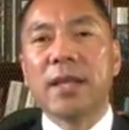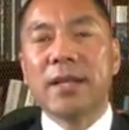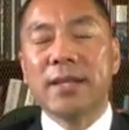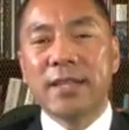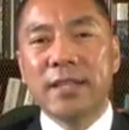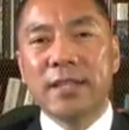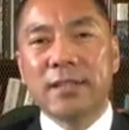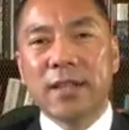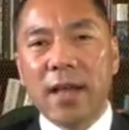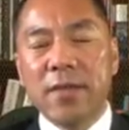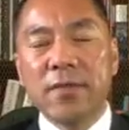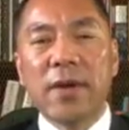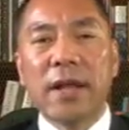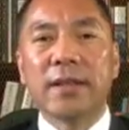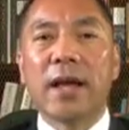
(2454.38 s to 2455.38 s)
以
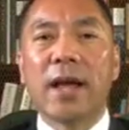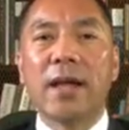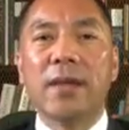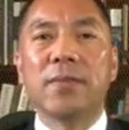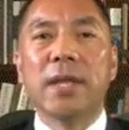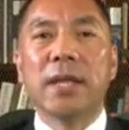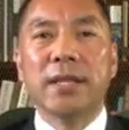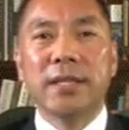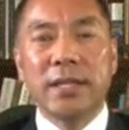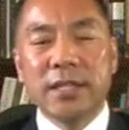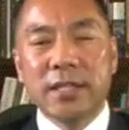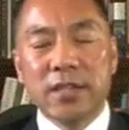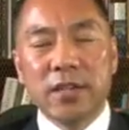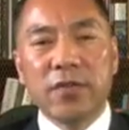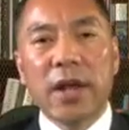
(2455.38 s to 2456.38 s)
贪反贪、
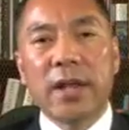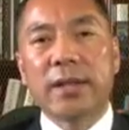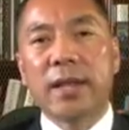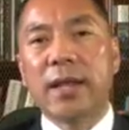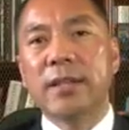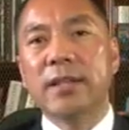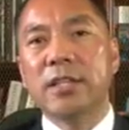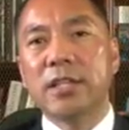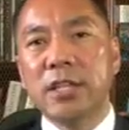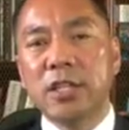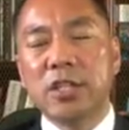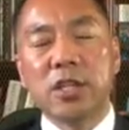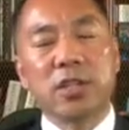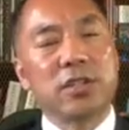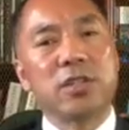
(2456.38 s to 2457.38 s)
以警反贪、以
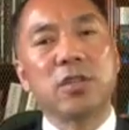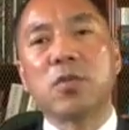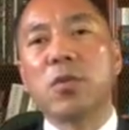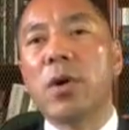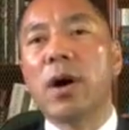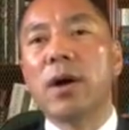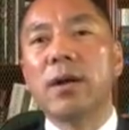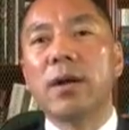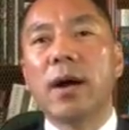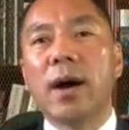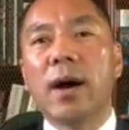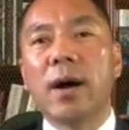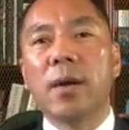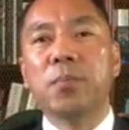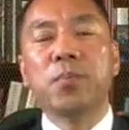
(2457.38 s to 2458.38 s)
警治国
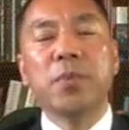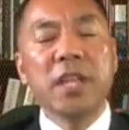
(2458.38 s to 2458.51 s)
啊，